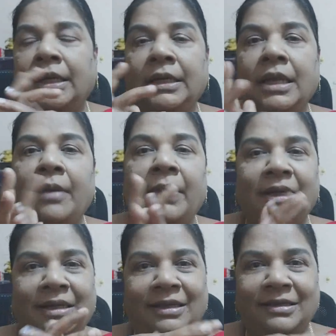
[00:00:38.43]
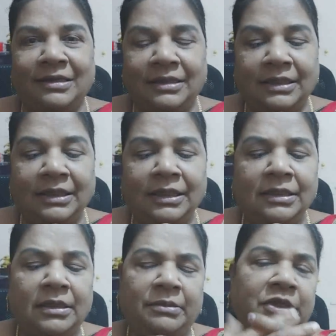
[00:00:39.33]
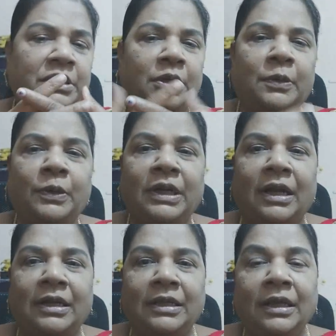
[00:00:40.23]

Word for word: இந்தியா மார்ட்டில் இருக்குது இந்த மிஷினை கூட நான்